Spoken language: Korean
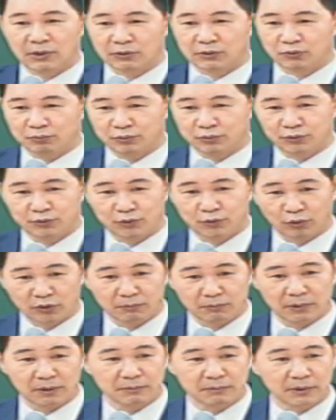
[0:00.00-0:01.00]
좀
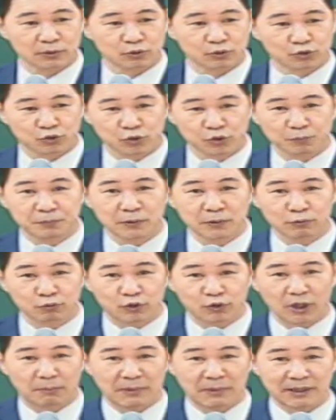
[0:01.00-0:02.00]
속되면 슈퍼
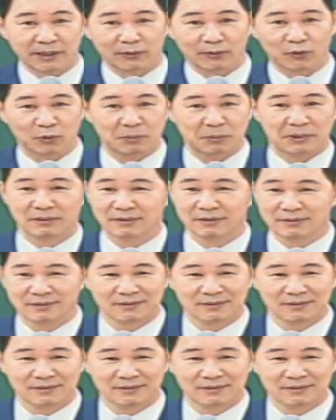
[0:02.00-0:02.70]
루디아 만나고 막